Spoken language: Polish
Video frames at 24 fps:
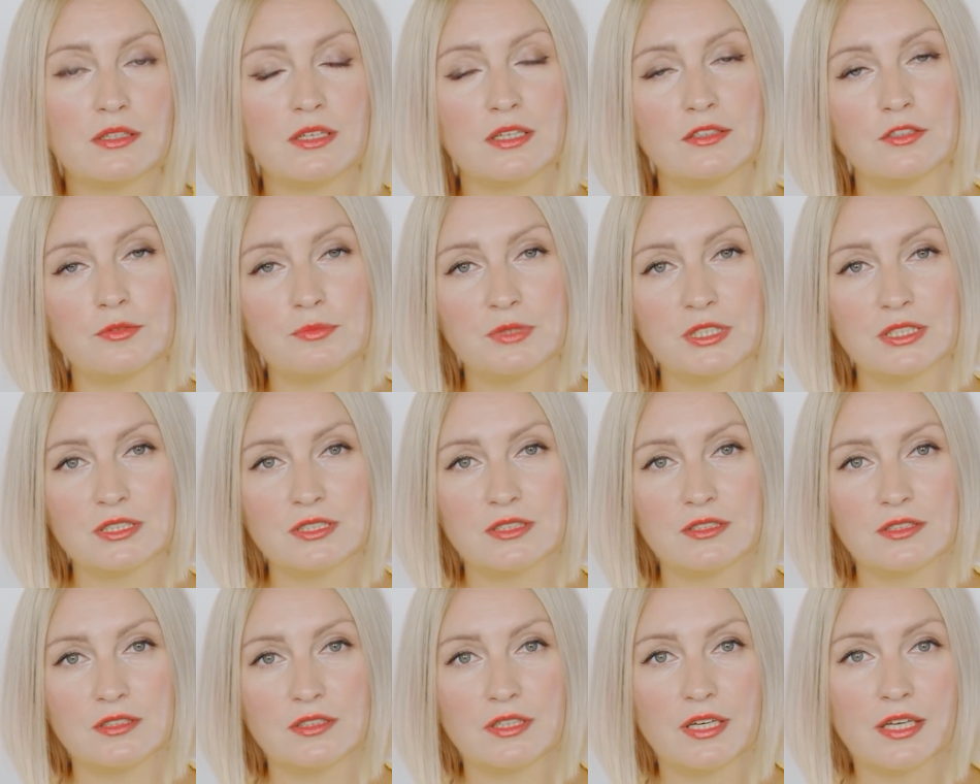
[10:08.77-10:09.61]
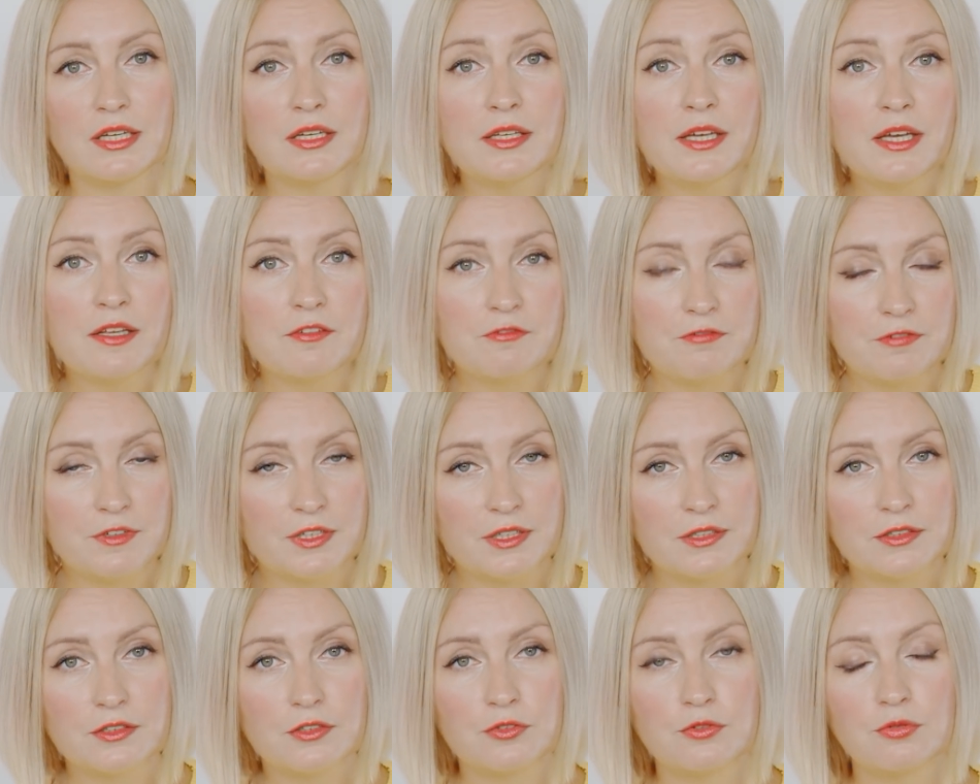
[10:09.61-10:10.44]
natomiast Gillian
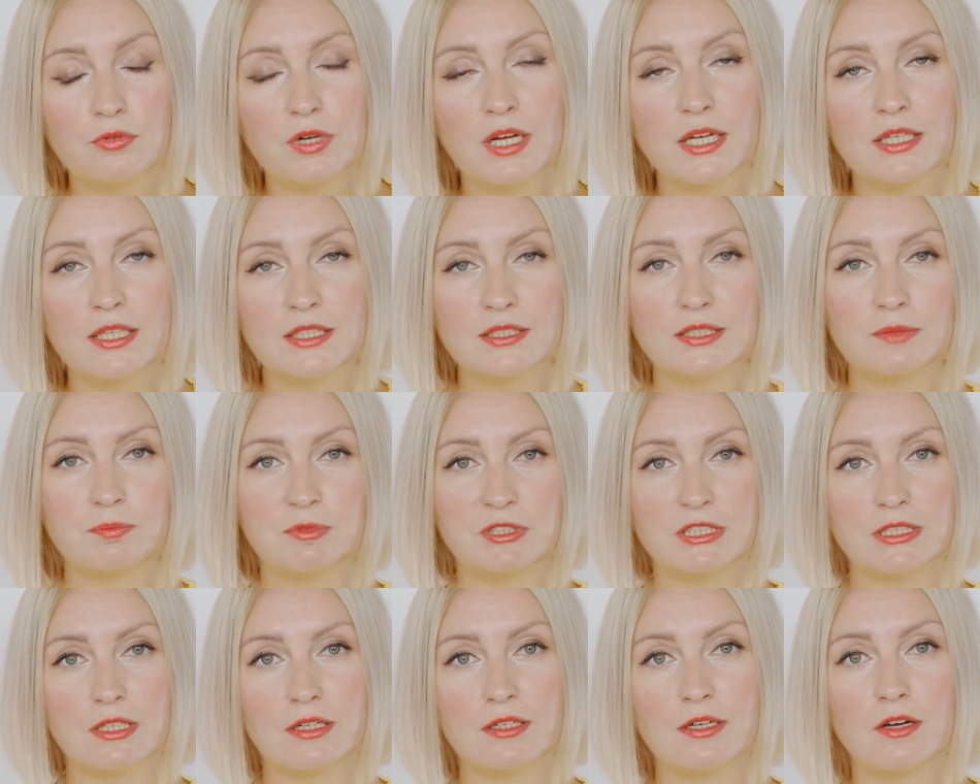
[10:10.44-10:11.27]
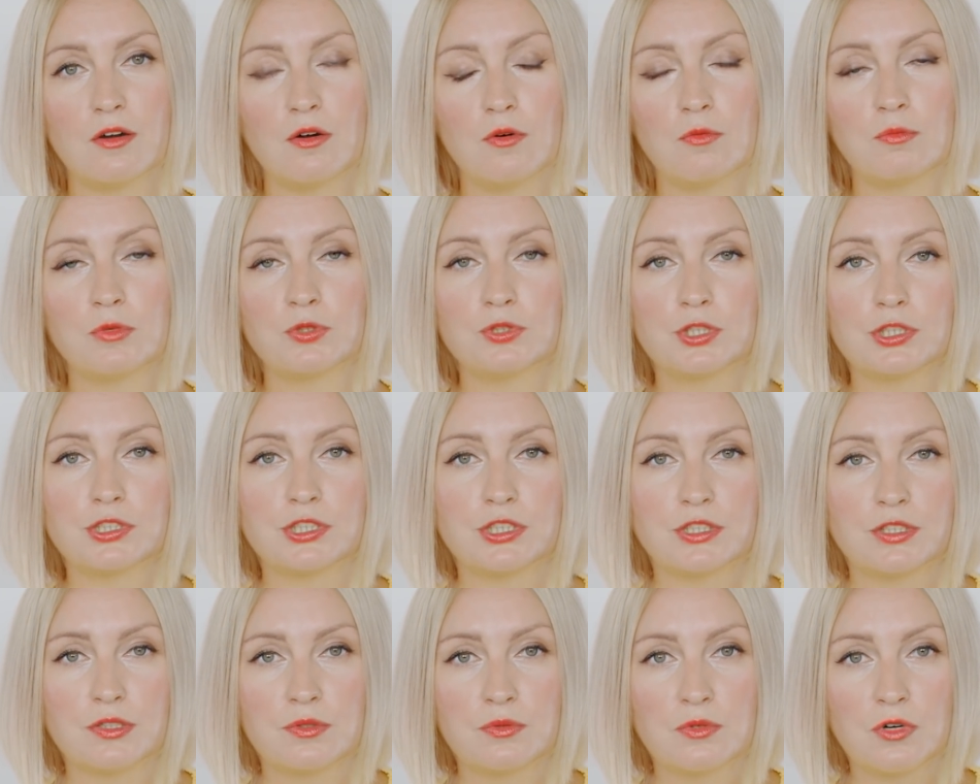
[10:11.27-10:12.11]
Flynn, która która jest pisarką,
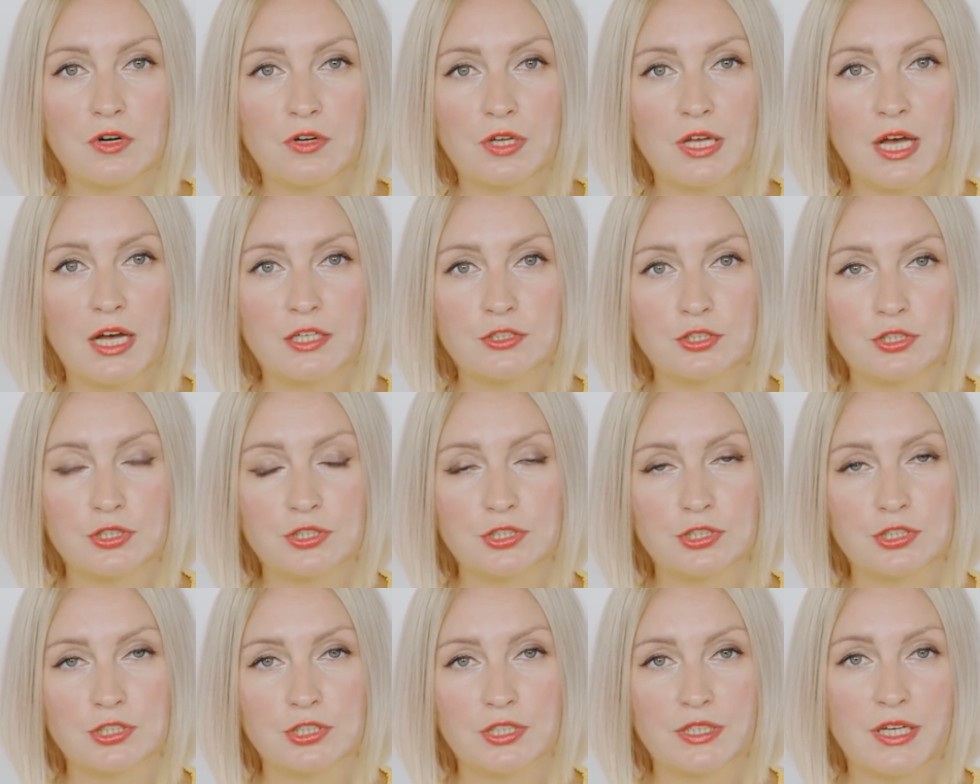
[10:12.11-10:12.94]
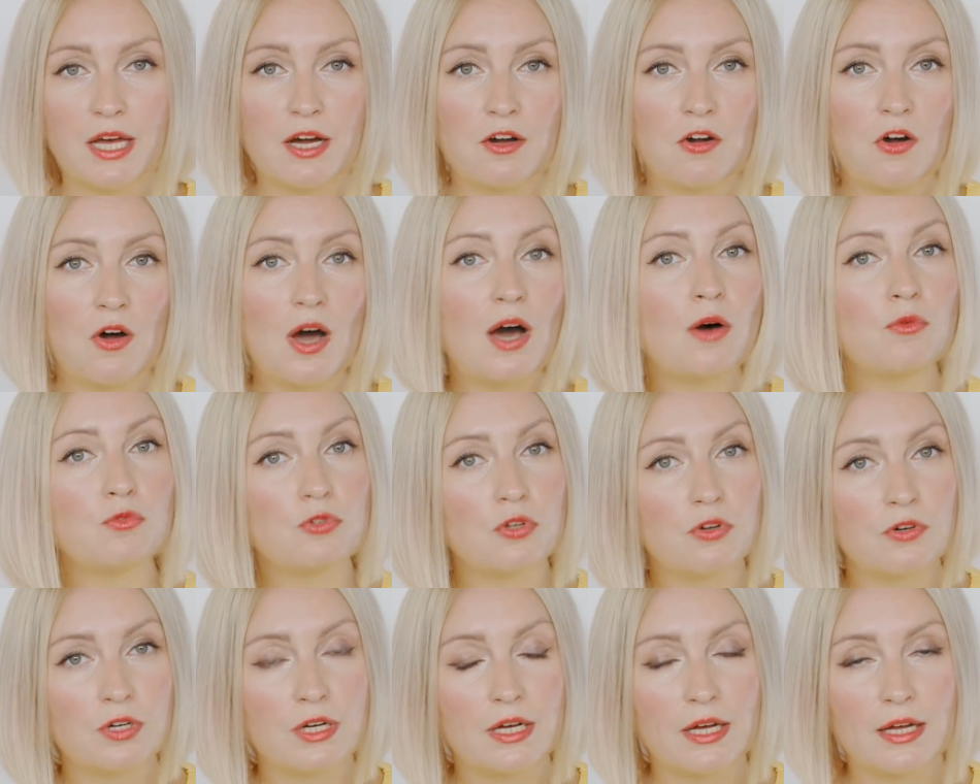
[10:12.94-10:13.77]
możecie ją kojarzyć jako
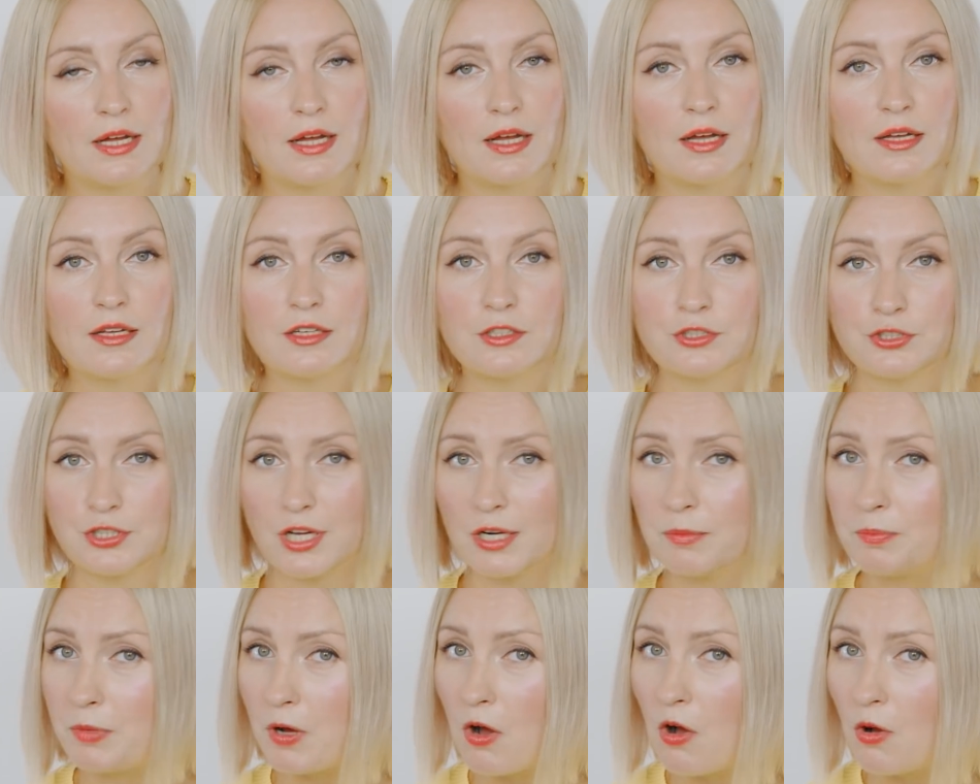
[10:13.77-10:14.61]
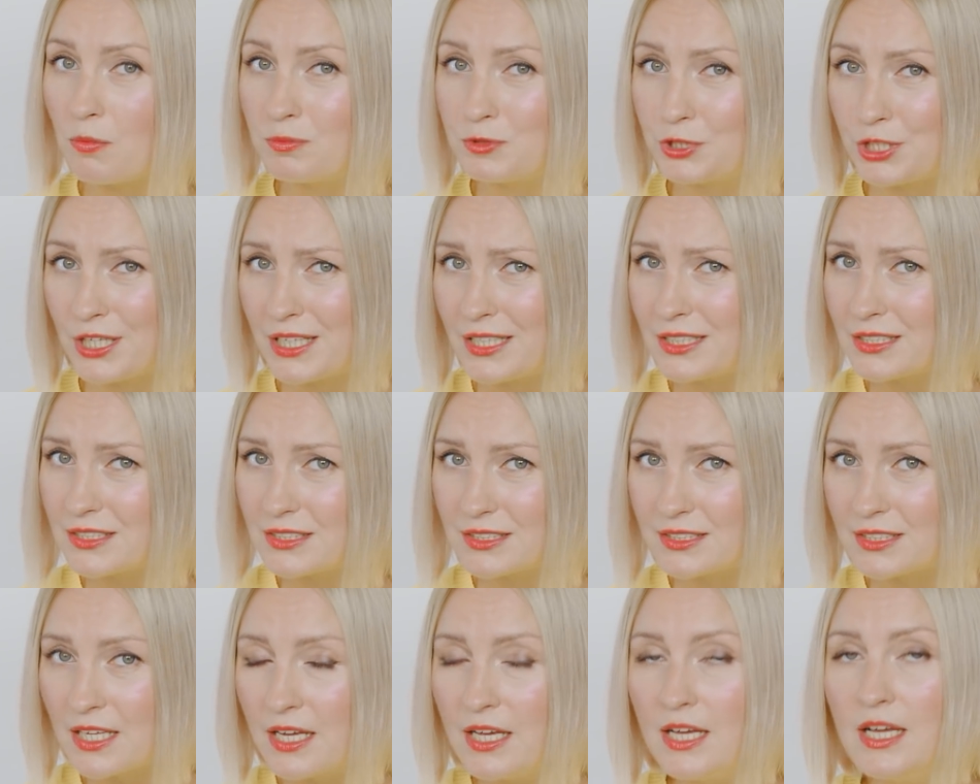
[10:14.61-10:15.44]
autorkę Sharp
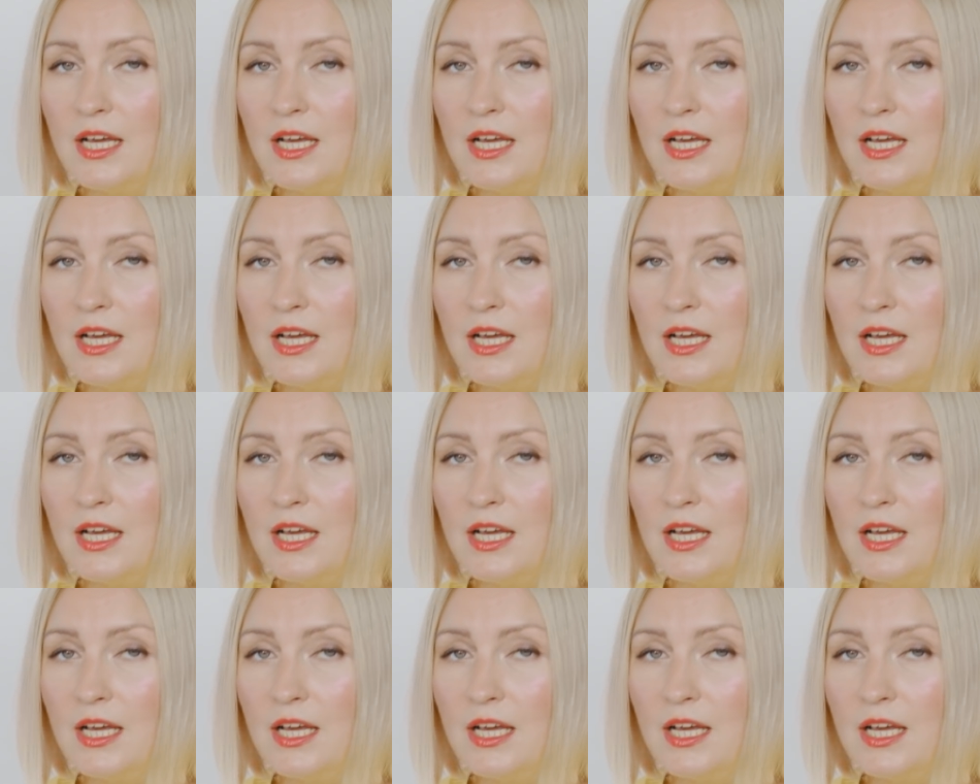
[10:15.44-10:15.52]
Objects.